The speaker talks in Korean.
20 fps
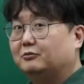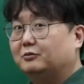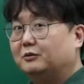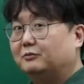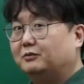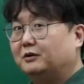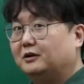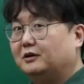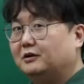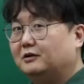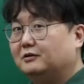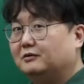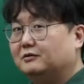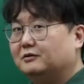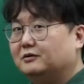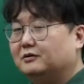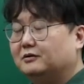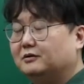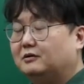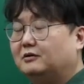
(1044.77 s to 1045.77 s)
비판하는
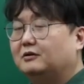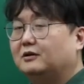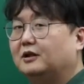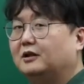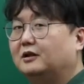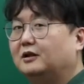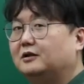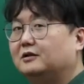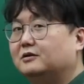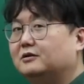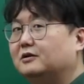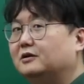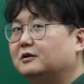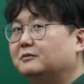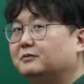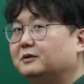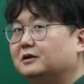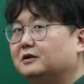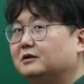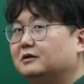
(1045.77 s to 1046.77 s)
것은 거기에 대한
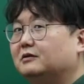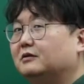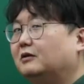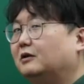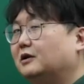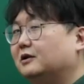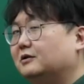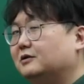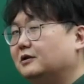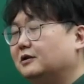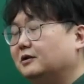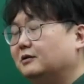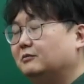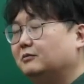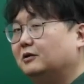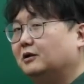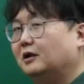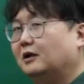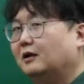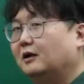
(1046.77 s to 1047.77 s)
적합한 근거가 있어야
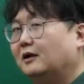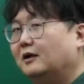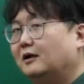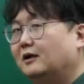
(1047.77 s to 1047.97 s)
됩니다.